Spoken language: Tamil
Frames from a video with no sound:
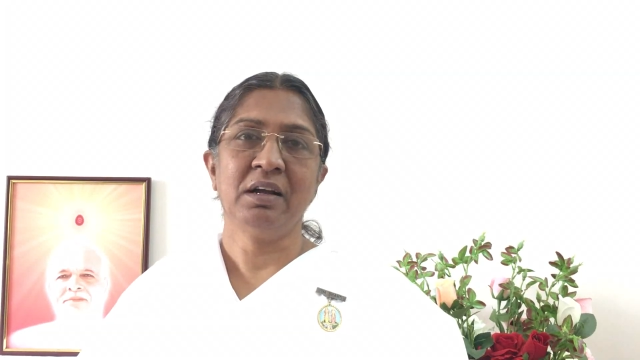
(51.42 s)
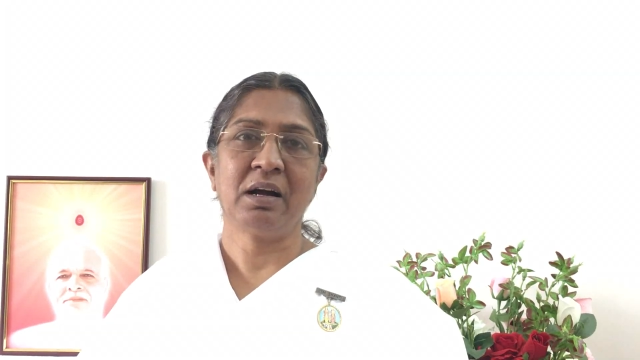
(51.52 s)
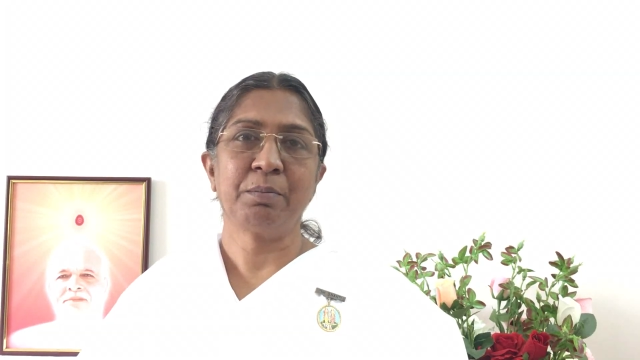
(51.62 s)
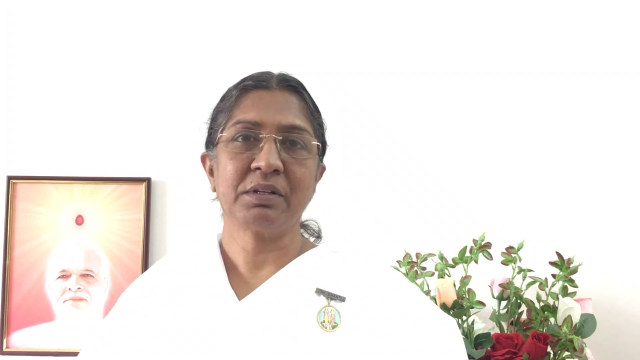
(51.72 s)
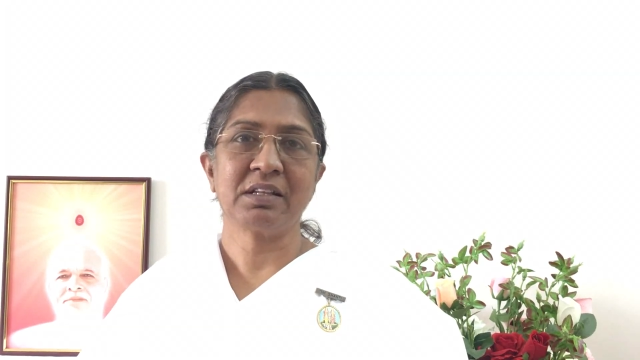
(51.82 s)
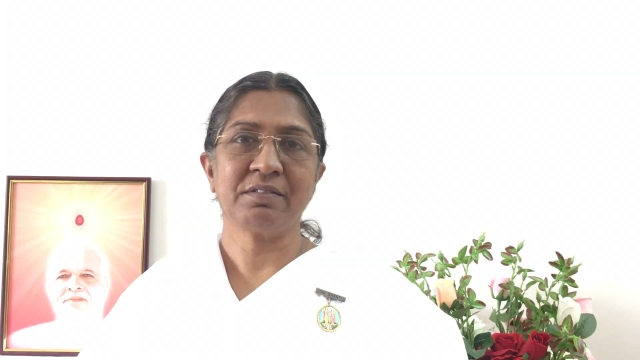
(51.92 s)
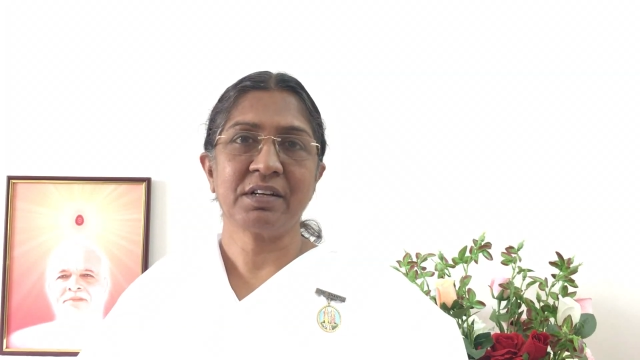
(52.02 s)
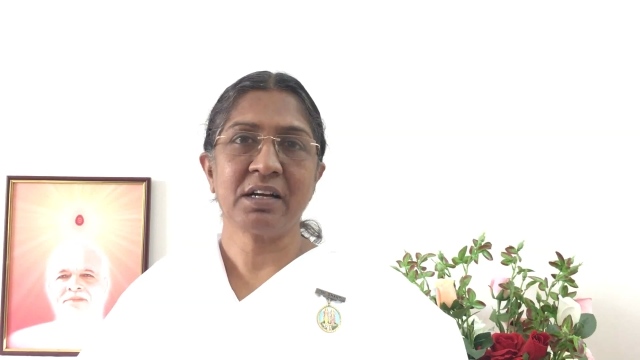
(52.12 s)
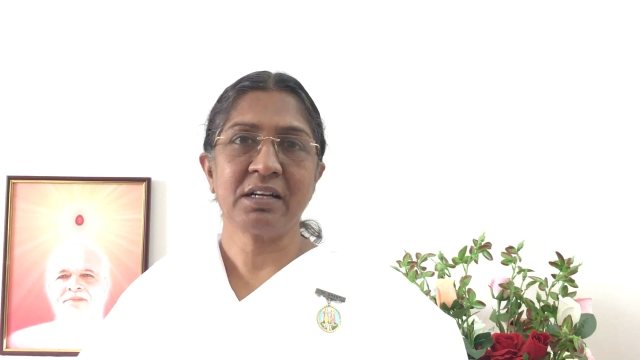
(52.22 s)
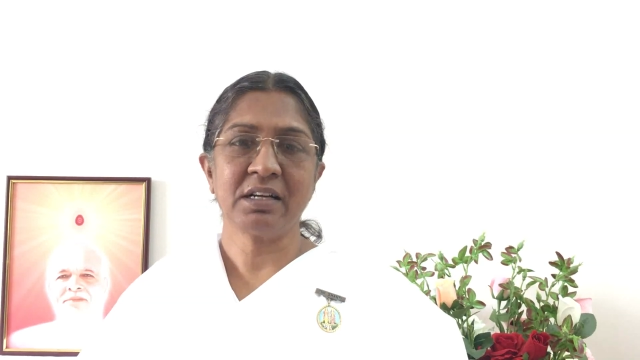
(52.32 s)
அப்போ
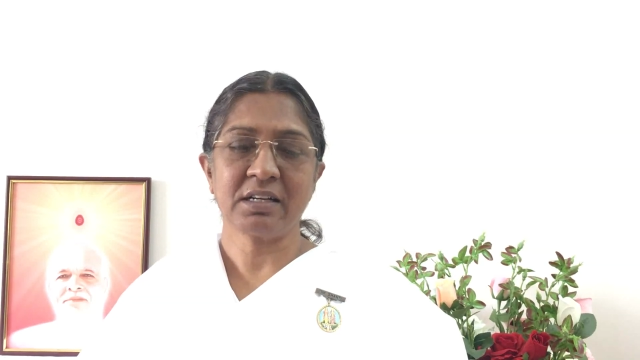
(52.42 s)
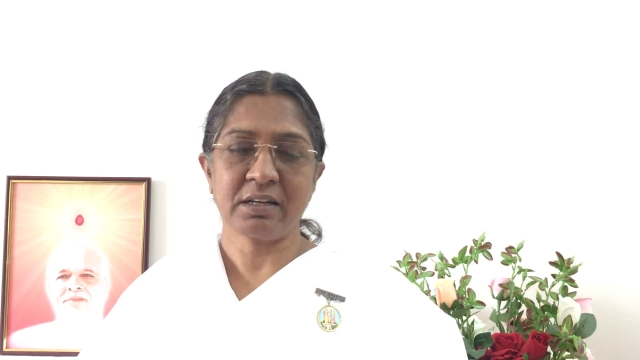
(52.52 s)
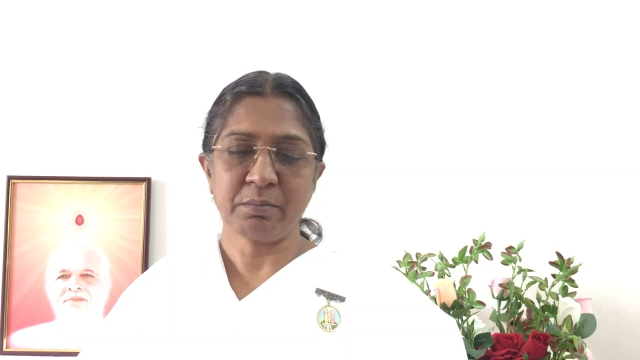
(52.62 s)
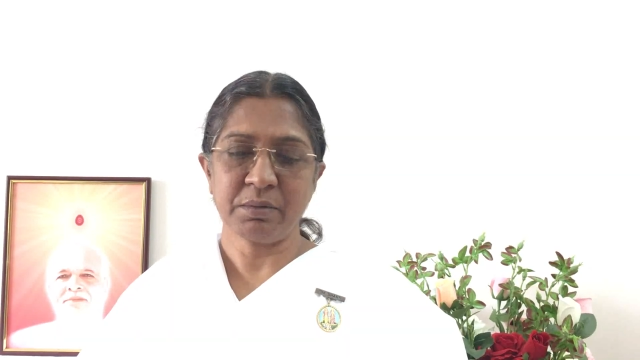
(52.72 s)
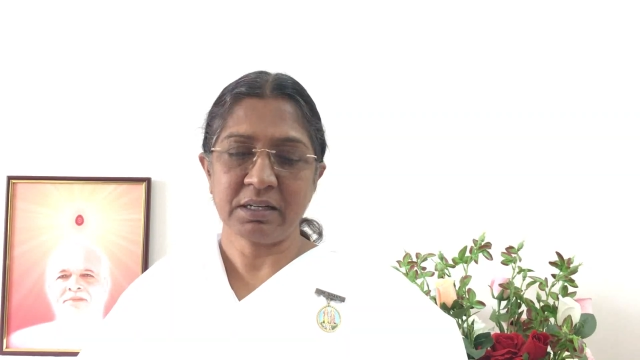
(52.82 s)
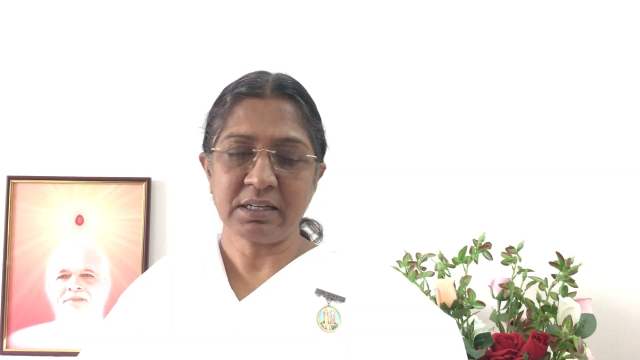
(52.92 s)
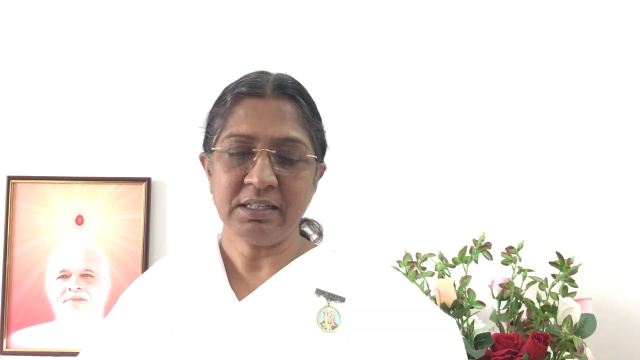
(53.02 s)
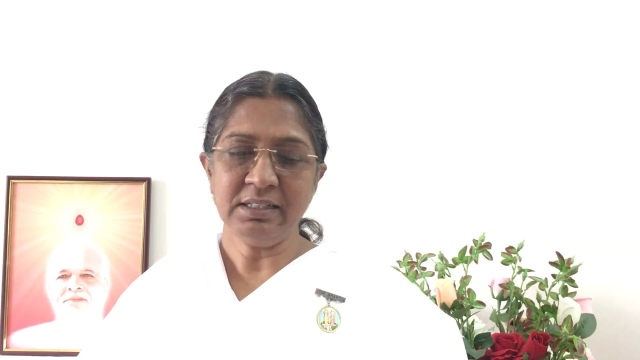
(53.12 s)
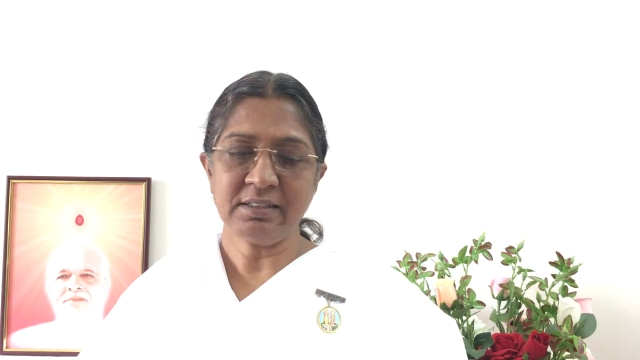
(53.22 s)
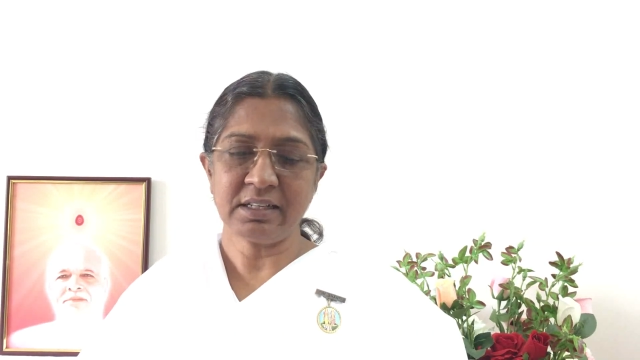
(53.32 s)
தவறான
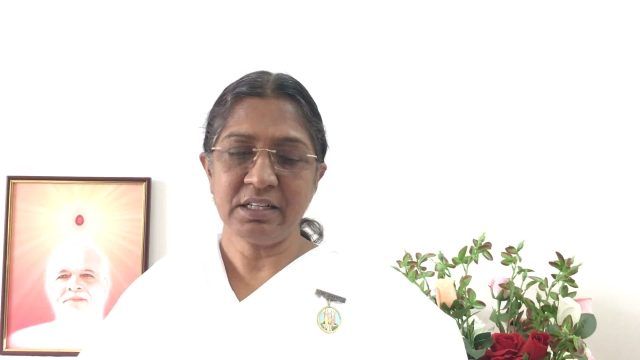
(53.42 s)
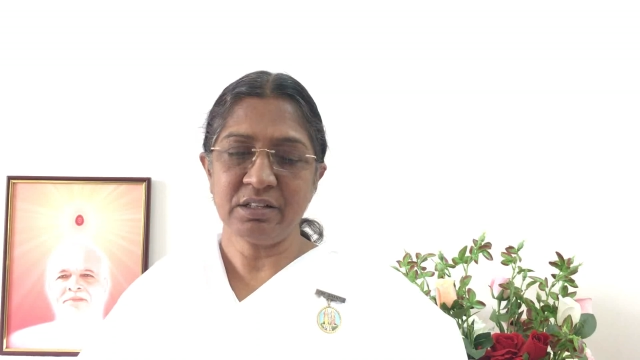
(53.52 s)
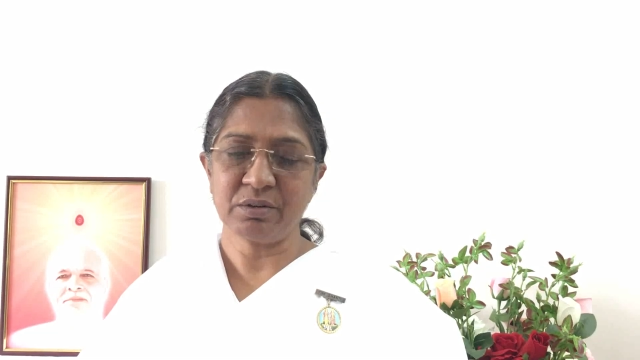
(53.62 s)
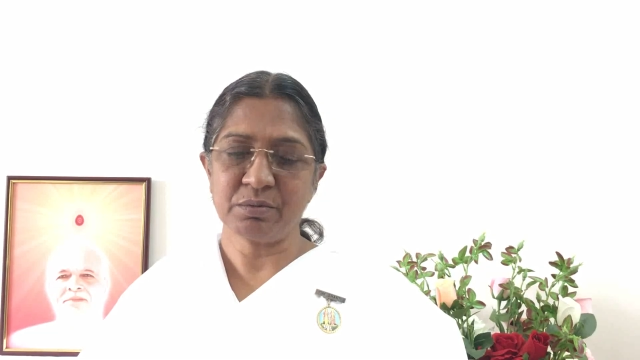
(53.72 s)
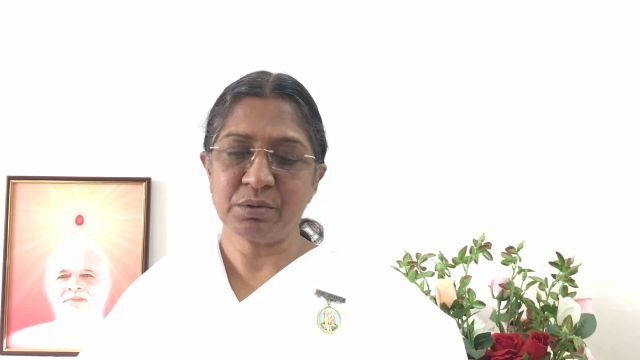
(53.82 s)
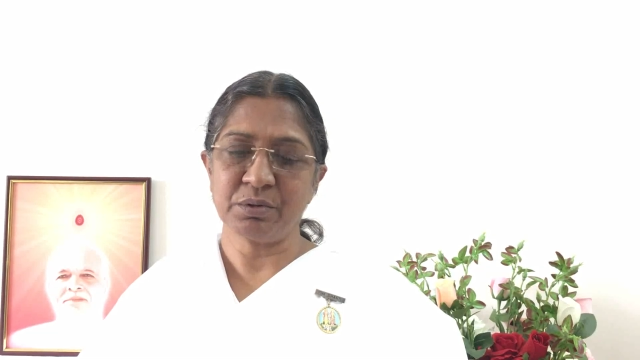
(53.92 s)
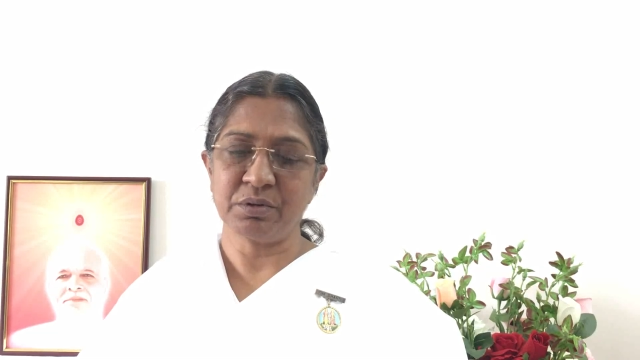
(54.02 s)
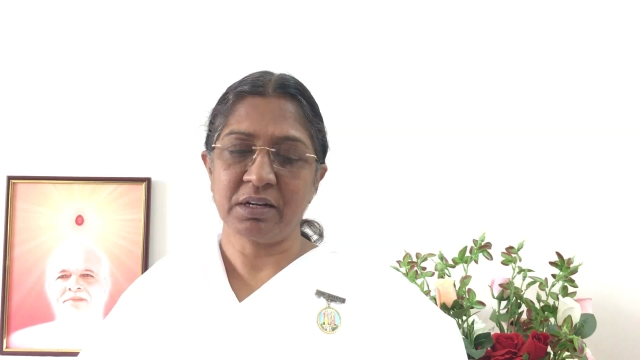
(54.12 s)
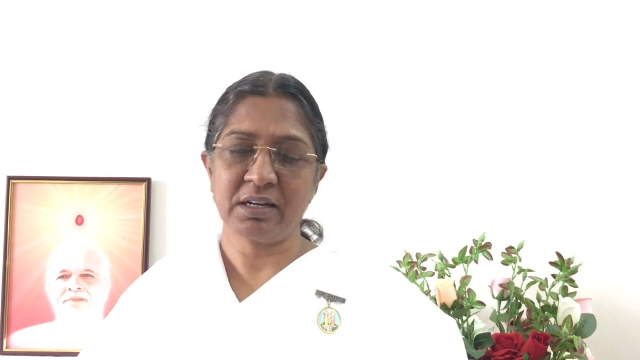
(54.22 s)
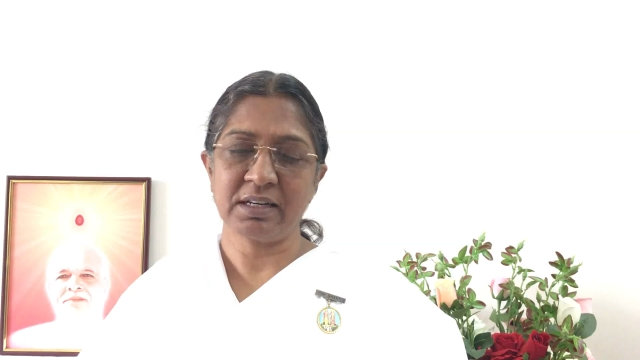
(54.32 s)
கர்மங்கள் செய்திருவோம்
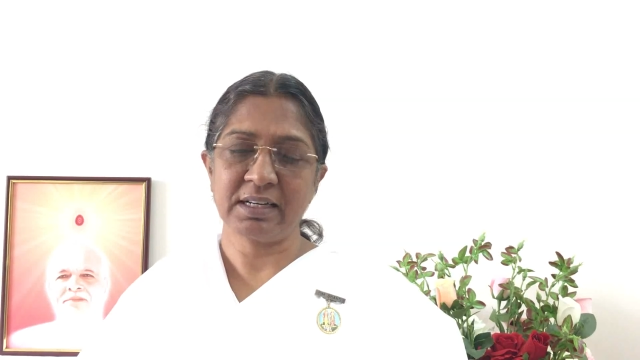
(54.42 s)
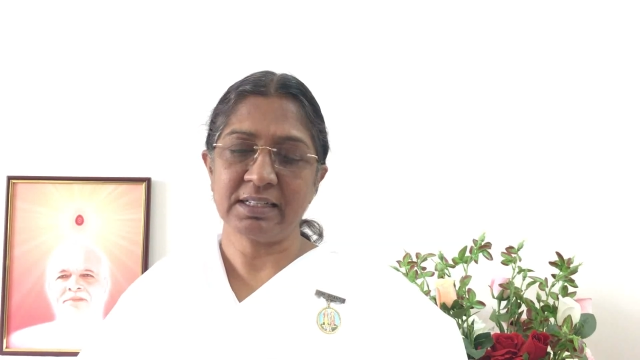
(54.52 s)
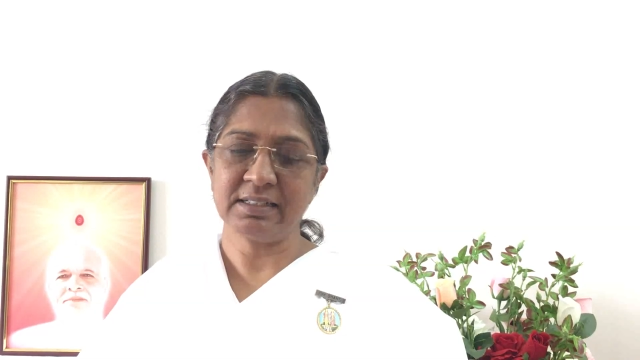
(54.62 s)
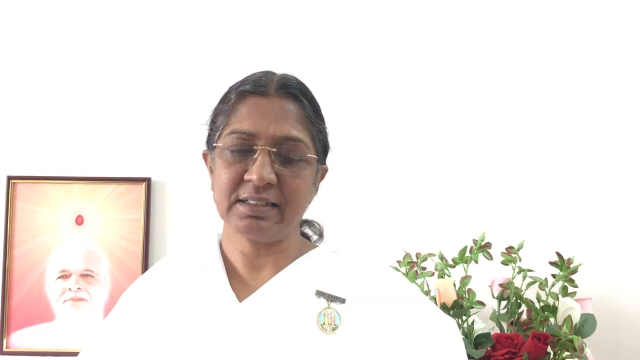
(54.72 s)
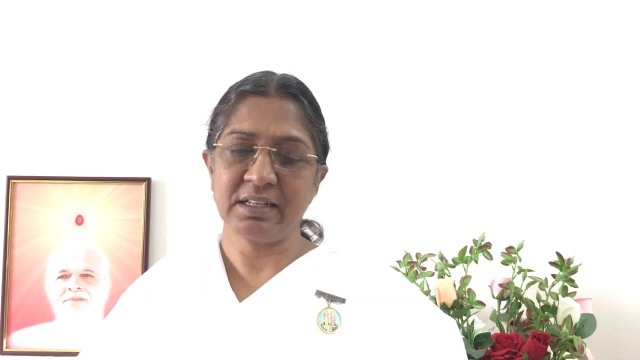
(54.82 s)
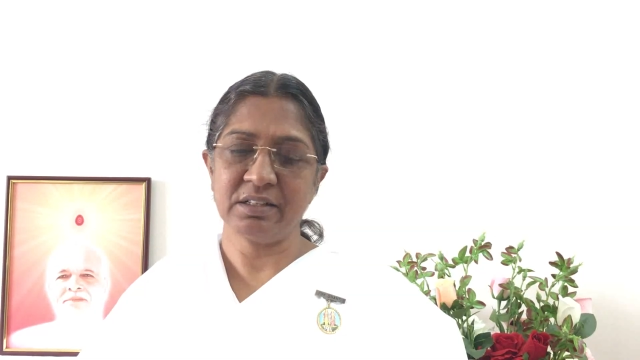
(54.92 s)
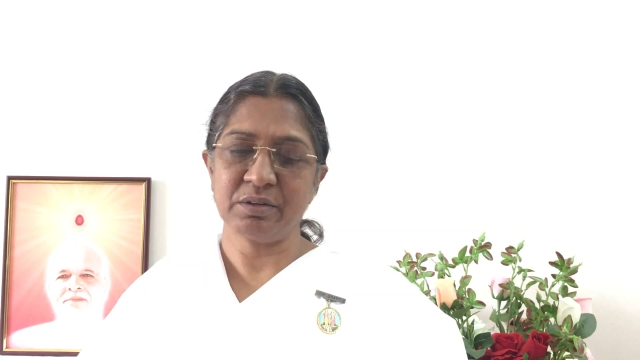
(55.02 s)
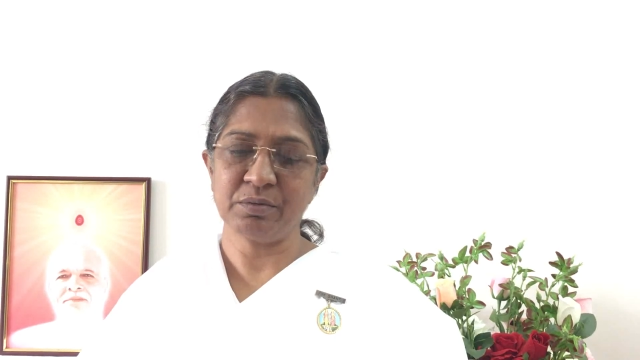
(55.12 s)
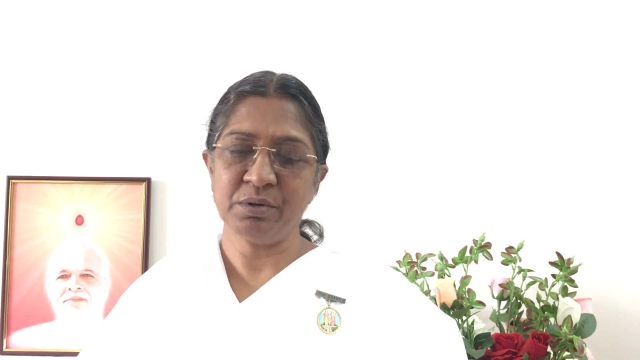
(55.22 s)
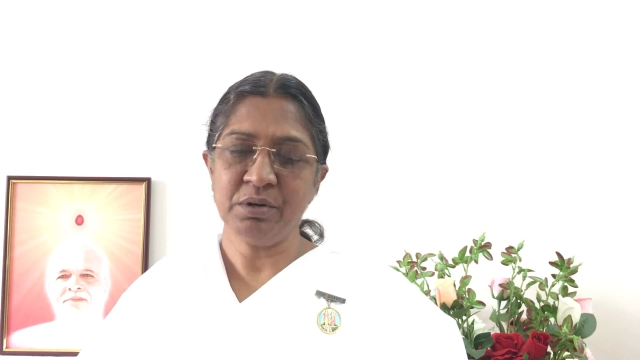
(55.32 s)
காரியங்கள்
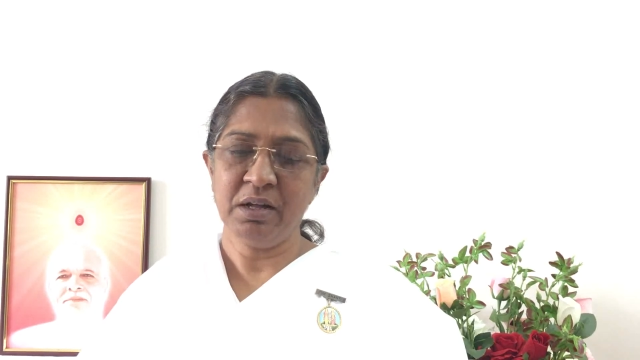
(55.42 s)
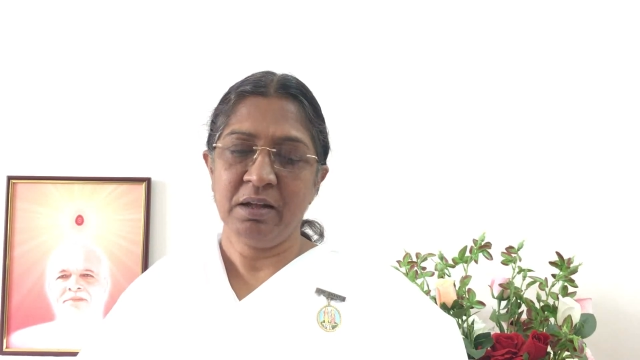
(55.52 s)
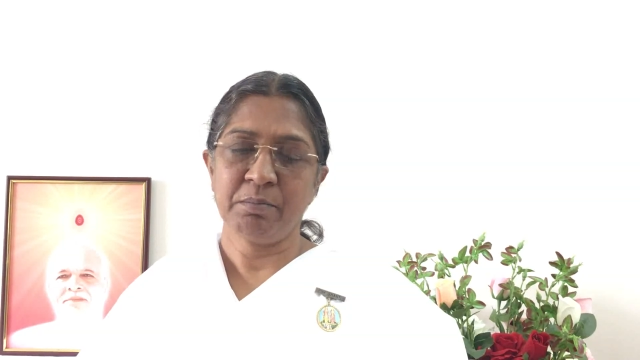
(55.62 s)
செய்திருவோம்